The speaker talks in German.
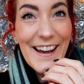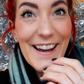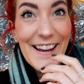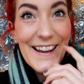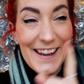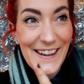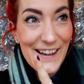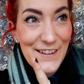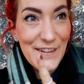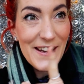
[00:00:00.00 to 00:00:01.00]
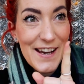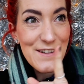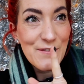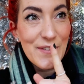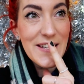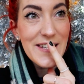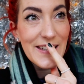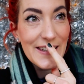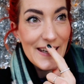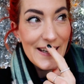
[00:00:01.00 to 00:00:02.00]
äh, generell wieder ein
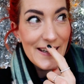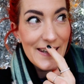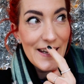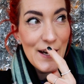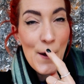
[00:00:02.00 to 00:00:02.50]
bisschen...